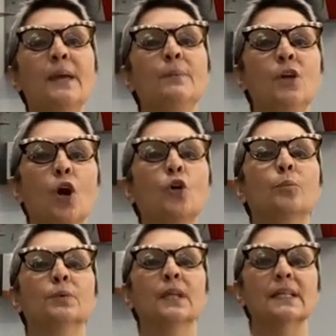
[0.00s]
e mi
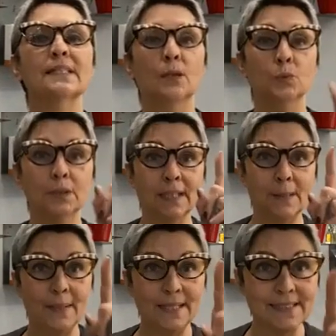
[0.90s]
occupo della salute e
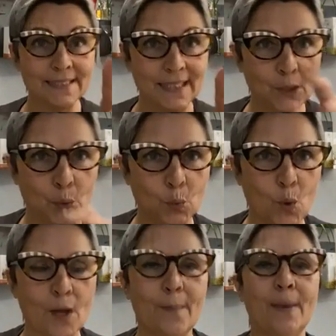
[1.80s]
della bellezza del
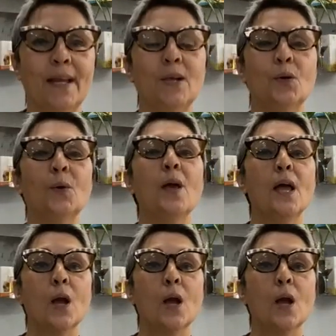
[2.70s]
tuo capello.